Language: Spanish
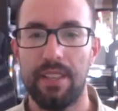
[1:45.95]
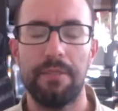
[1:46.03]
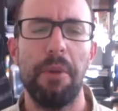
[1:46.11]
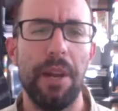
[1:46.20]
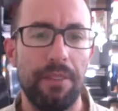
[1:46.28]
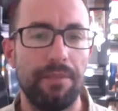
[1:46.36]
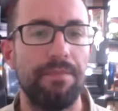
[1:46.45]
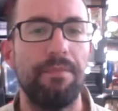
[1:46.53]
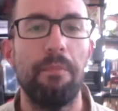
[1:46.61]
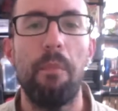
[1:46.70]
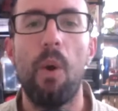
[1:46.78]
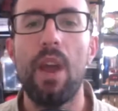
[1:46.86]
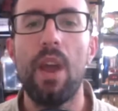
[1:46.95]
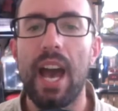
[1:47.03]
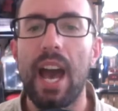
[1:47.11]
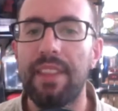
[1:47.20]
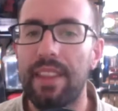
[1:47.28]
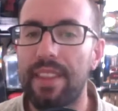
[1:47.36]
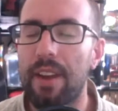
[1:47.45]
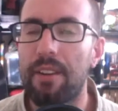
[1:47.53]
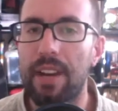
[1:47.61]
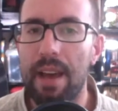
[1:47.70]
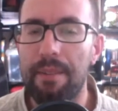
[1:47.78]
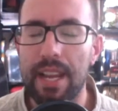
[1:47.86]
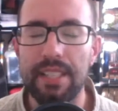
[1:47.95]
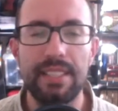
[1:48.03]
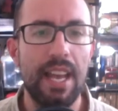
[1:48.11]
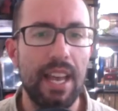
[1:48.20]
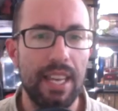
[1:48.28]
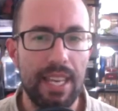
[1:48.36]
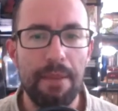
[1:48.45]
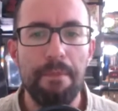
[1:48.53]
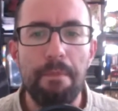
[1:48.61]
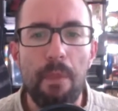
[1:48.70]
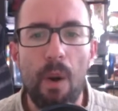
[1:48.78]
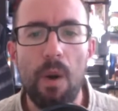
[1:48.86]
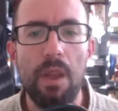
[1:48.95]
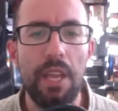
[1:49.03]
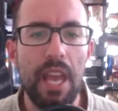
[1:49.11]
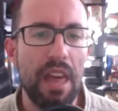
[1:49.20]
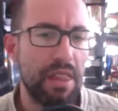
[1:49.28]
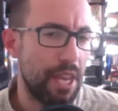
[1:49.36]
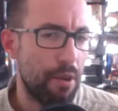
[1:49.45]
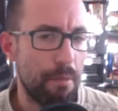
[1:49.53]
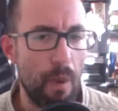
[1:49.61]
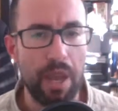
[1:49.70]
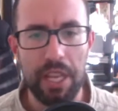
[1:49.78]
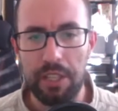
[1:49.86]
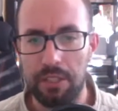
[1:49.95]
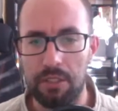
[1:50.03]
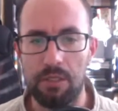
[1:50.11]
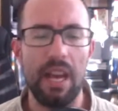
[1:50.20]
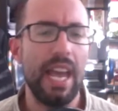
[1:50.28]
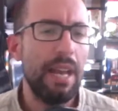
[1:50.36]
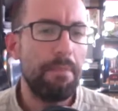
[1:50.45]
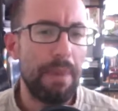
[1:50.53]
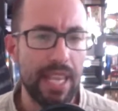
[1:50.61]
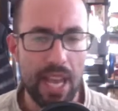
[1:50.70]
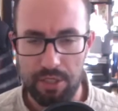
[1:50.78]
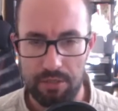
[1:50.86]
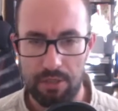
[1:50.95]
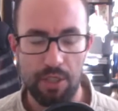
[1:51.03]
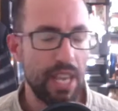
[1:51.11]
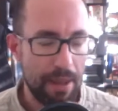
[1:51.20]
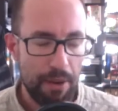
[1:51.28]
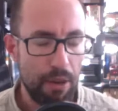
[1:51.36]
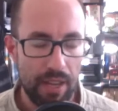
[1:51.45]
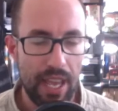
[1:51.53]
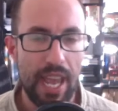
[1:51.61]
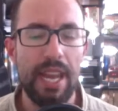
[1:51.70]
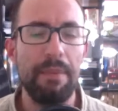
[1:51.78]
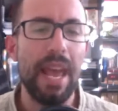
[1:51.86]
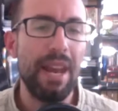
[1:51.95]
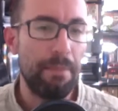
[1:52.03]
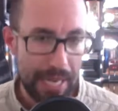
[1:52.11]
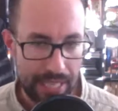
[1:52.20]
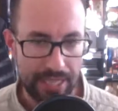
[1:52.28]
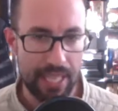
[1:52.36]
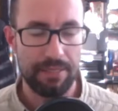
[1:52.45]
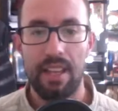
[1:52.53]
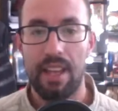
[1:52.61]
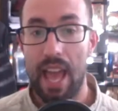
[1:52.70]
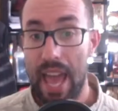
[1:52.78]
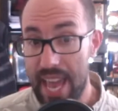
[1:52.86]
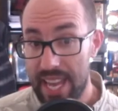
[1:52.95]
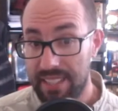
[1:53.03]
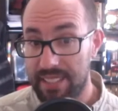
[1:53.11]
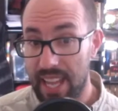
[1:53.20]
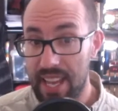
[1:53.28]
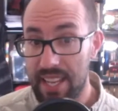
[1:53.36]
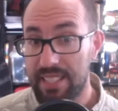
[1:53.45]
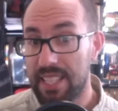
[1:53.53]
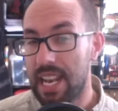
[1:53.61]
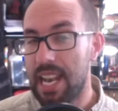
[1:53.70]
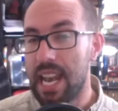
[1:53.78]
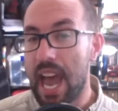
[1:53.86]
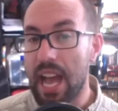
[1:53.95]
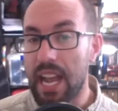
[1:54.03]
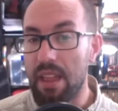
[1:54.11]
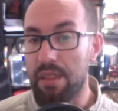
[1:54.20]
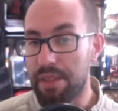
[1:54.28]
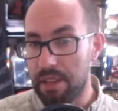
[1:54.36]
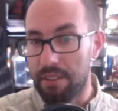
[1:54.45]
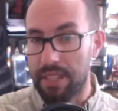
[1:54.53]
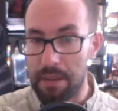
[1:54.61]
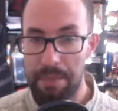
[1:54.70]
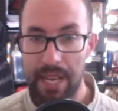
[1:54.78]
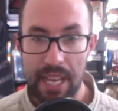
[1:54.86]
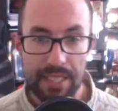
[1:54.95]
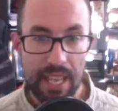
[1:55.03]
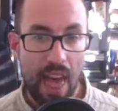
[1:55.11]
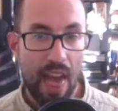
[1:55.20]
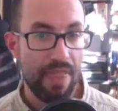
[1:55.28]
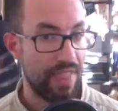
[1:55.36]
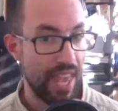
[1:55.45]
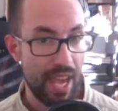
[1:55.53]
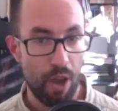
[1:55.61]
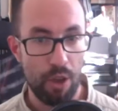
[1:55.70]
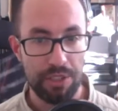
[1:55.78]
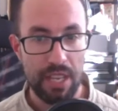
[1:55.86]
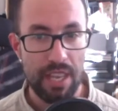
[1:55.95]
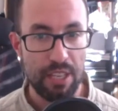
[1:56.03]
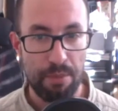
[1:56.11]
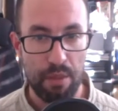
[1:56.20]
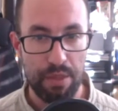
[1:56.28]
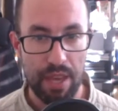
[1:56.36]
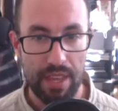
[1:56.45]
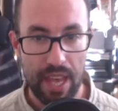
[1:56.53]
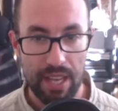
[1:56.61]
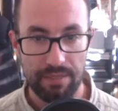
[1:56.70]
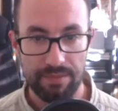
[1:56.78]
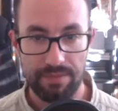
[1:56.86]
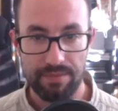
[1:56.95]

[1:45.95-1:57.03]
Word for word: Bueno, voy a dejar de daros la brasa y voy a hacer un poquito el payaso. O sea, no, el, pirata. Esta es la canción del pirata de José Despronceda.